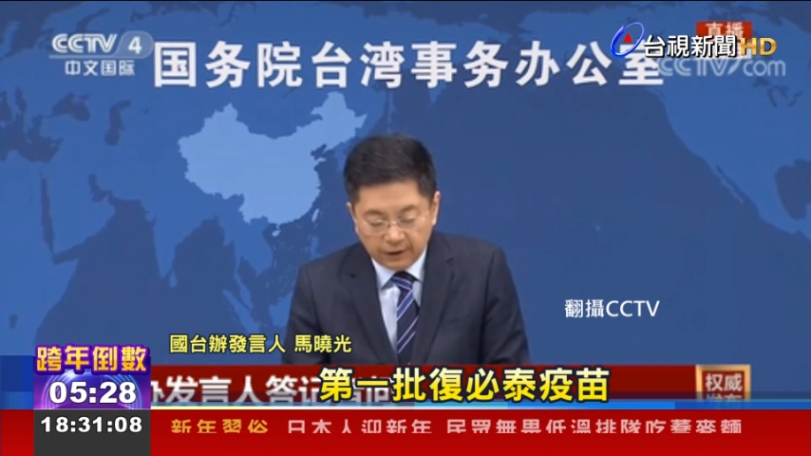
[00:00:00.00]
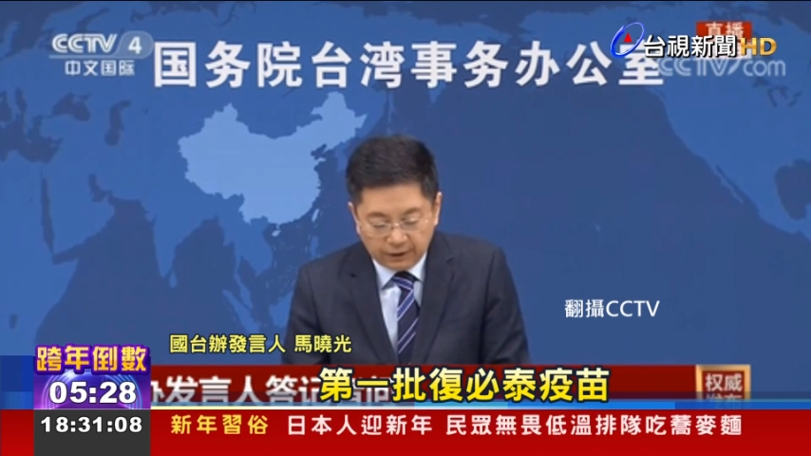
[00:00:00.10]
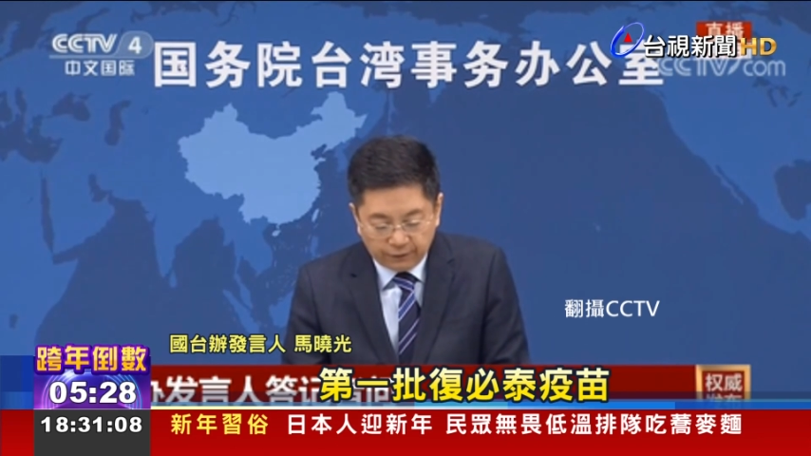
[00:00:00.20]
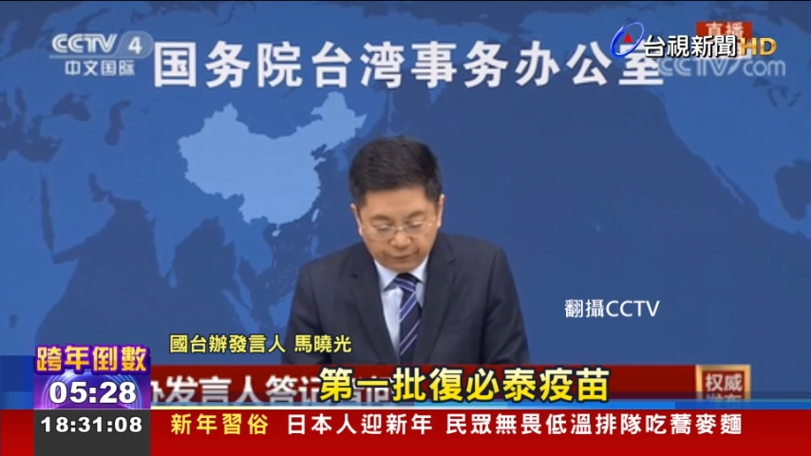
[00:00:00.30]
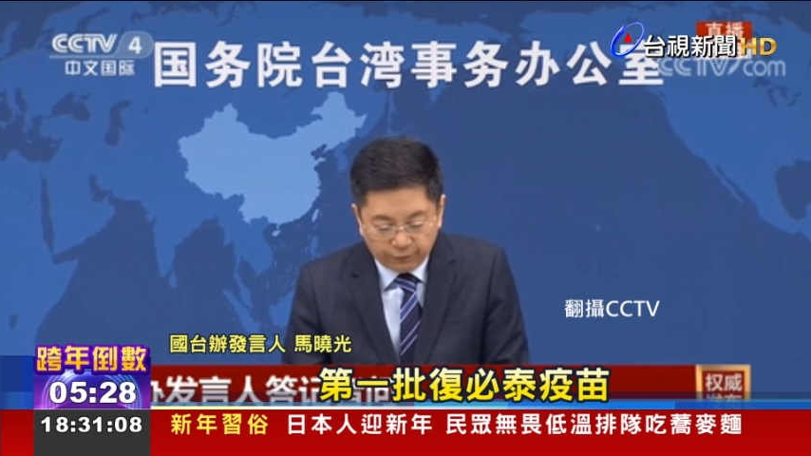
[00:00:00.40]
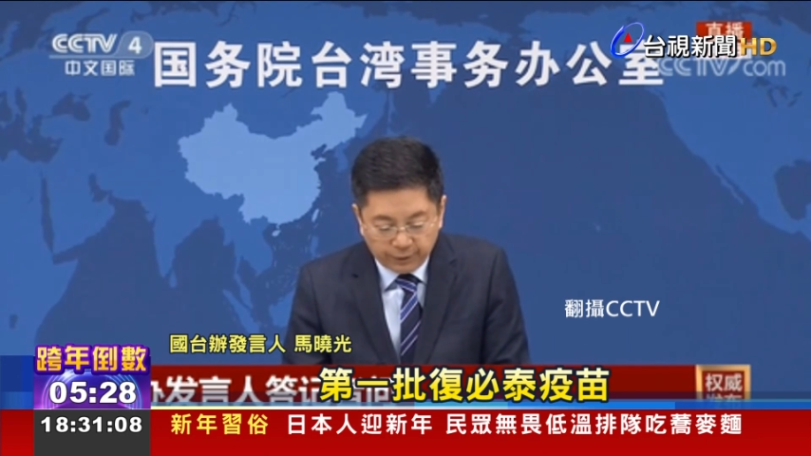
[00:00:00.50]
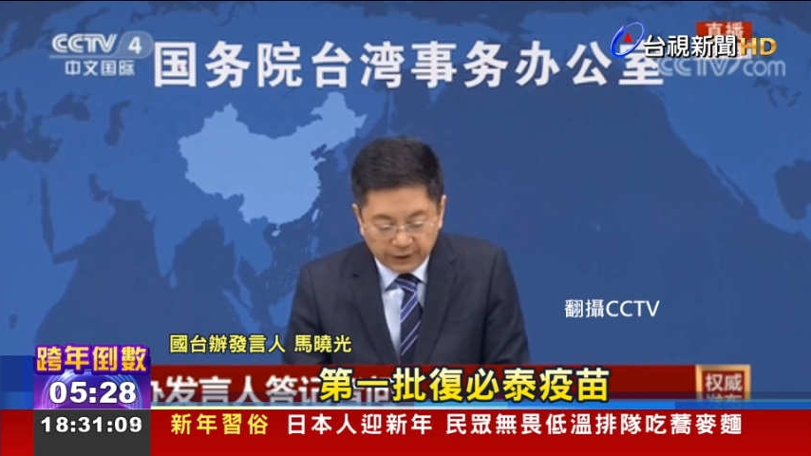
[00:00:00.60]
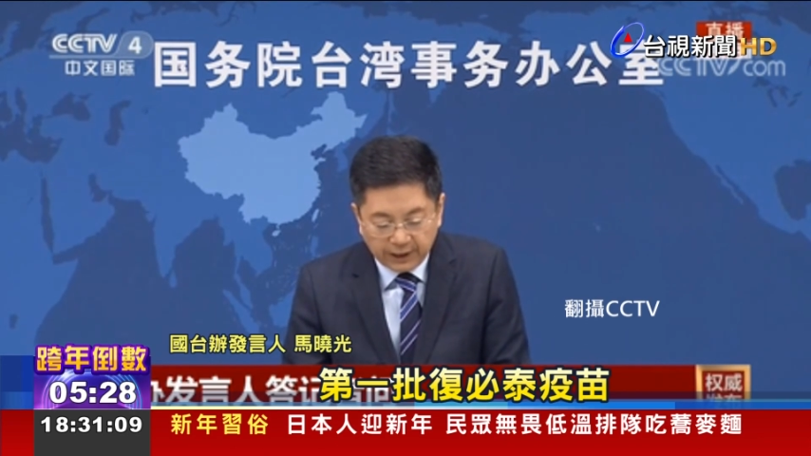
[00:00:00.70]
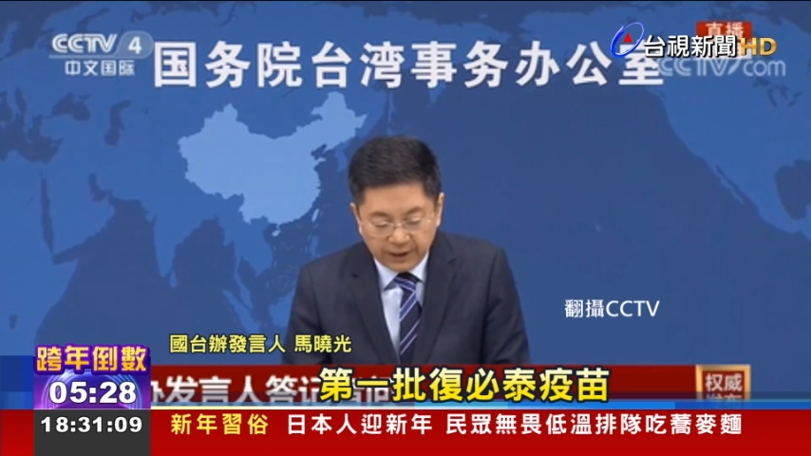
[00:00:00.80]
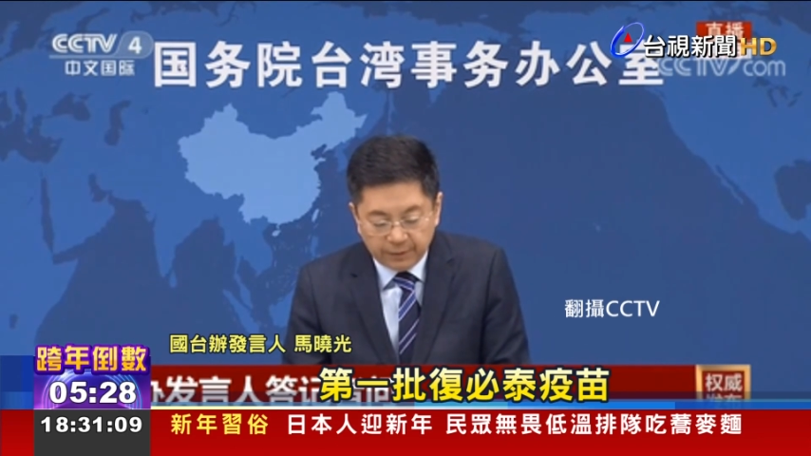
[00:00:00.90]
啊复
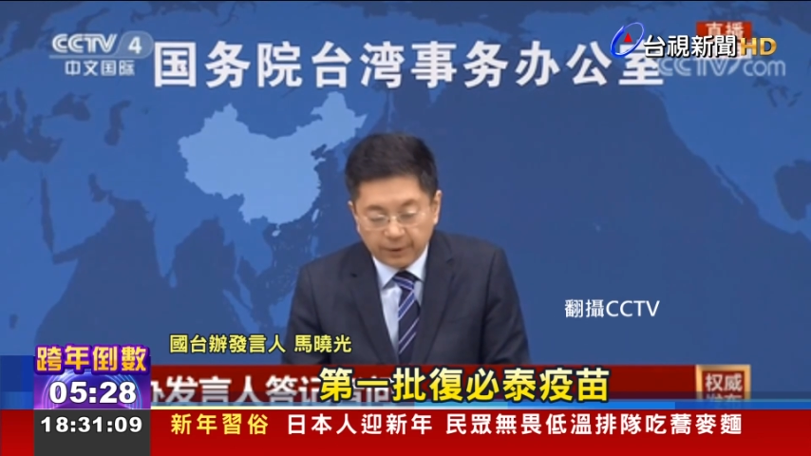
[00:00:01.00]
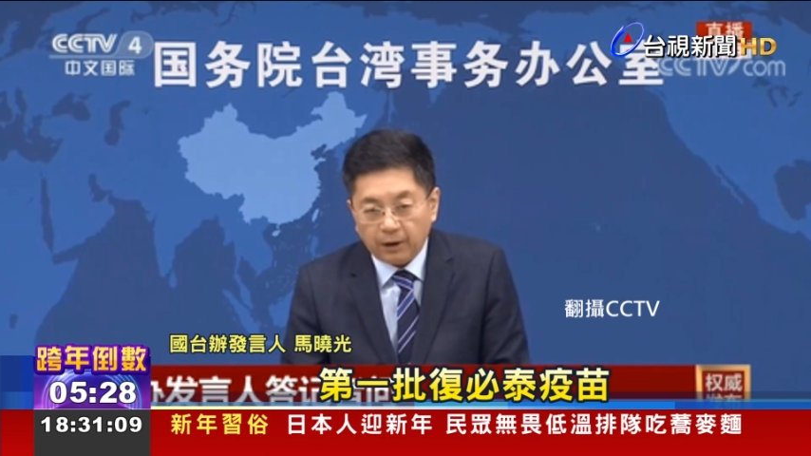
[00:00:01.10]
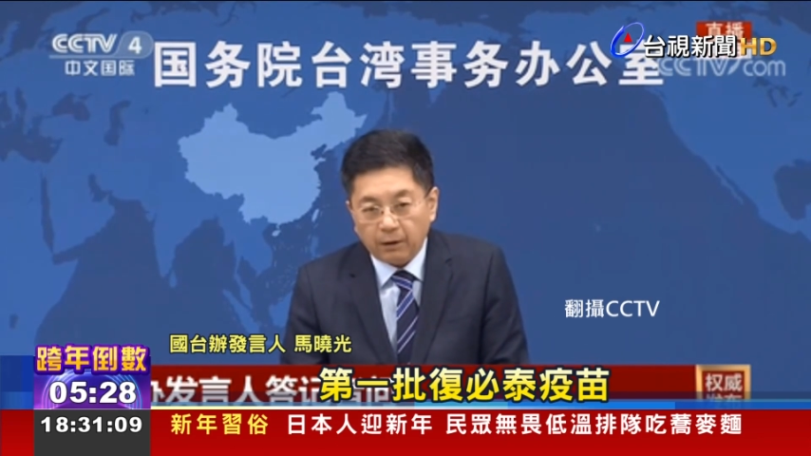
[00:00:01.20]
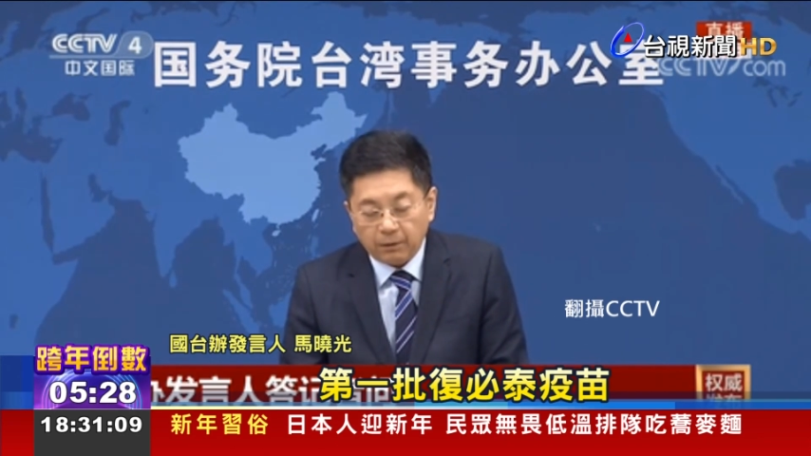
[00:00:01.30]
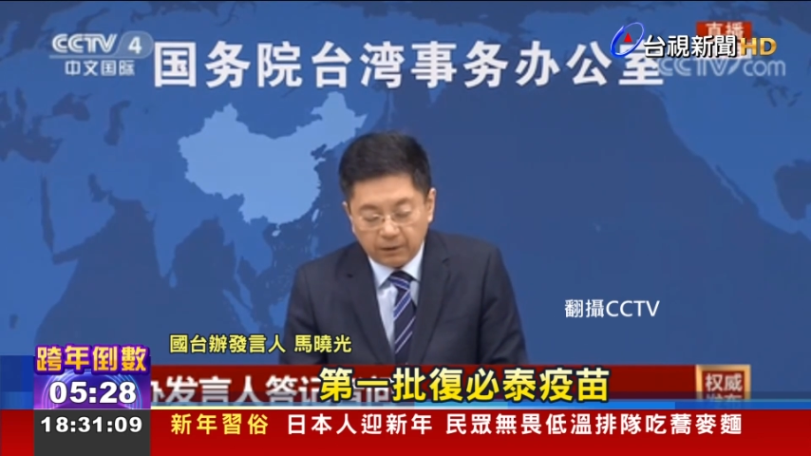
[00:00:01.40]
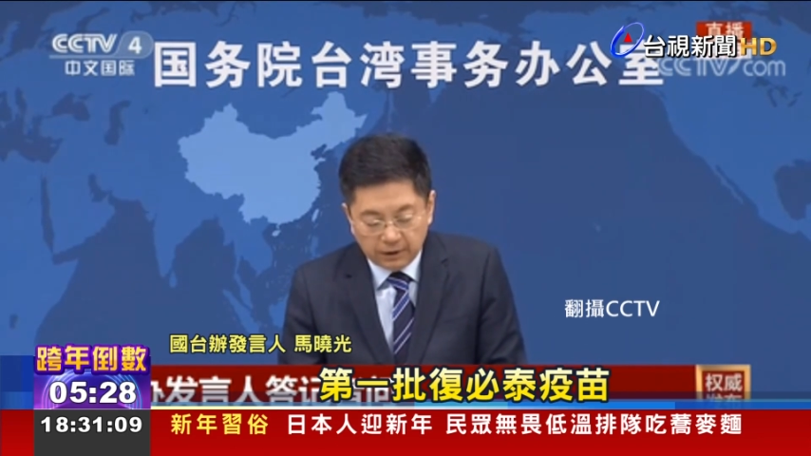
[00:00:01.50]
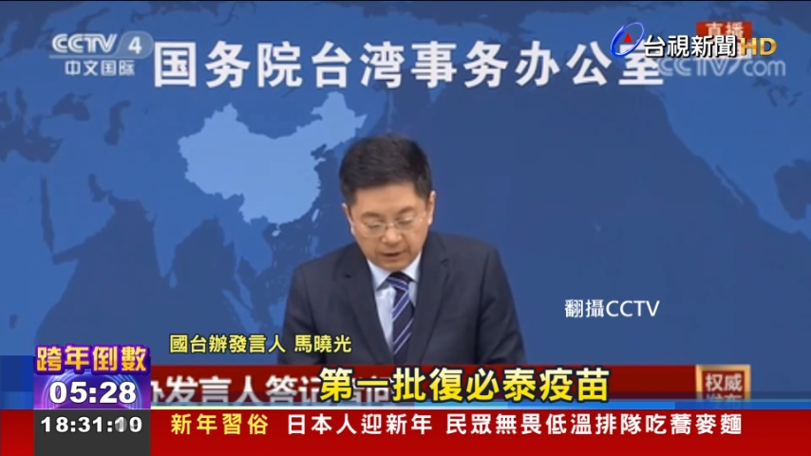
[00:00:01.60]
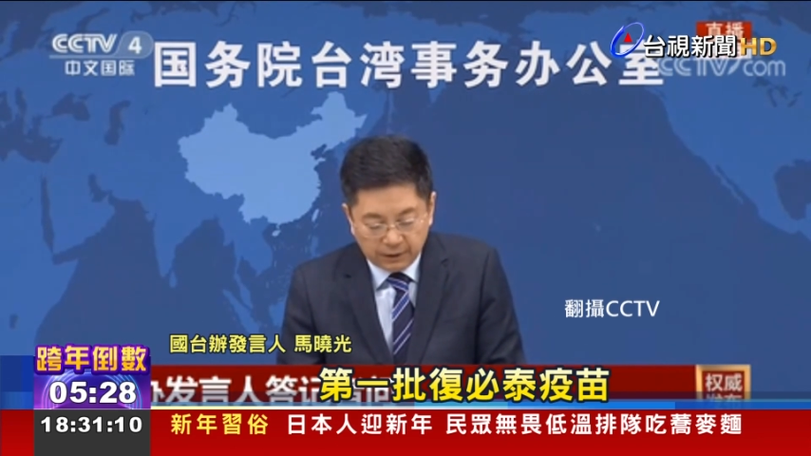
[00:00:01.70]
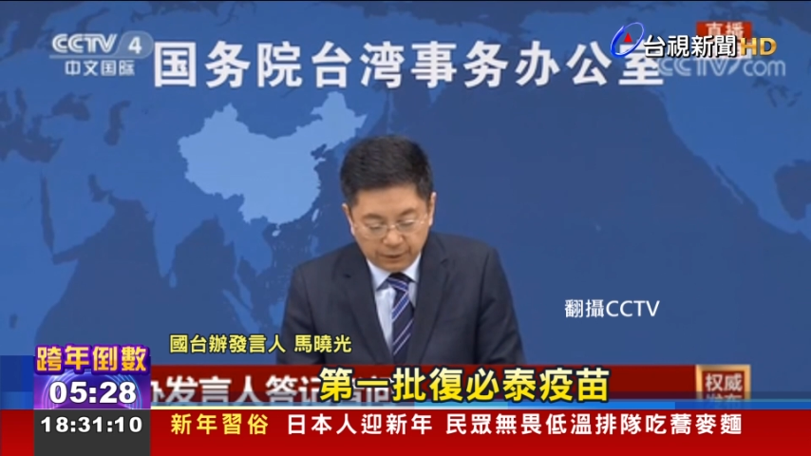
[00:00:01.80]
必泰疫苗啊，